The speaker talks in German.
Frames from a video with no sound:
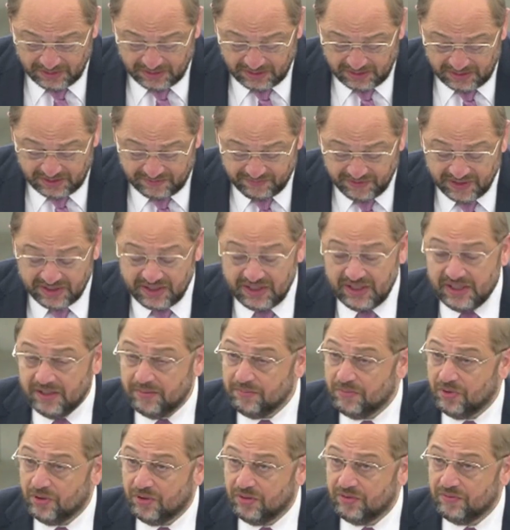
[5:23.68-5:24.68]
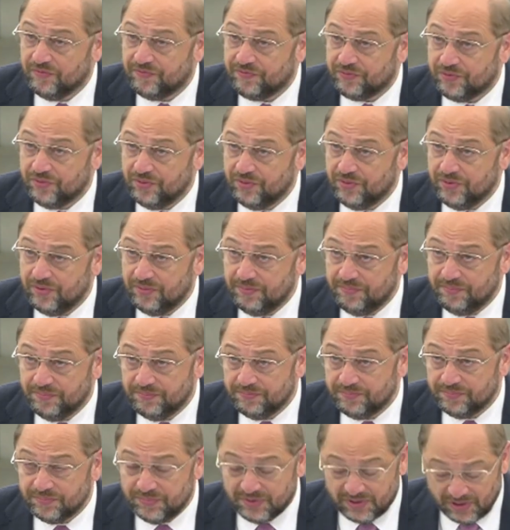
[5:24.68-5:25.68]
Ich werde Ihnen morgen früh,
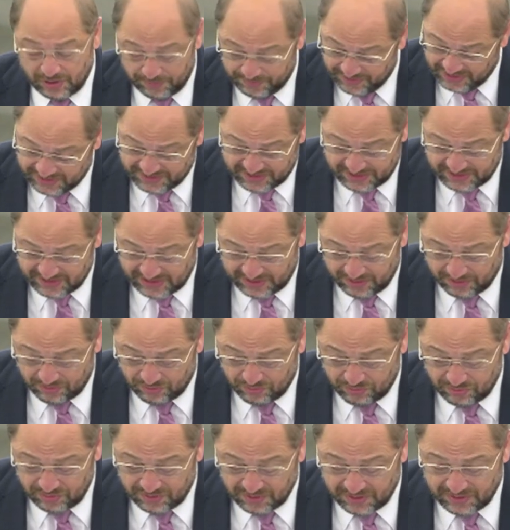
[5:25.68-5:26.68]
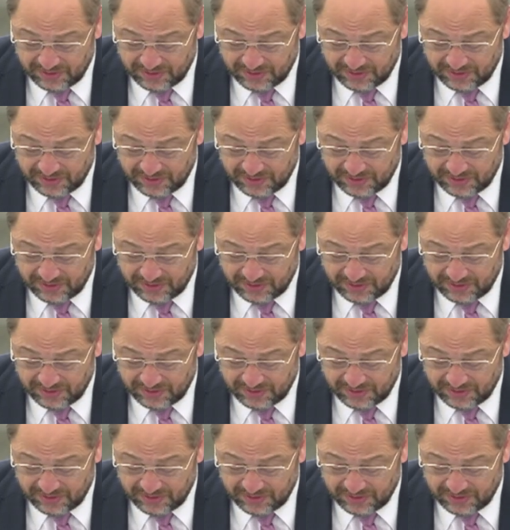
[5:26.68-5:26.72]
ich glaube, das ist eine gute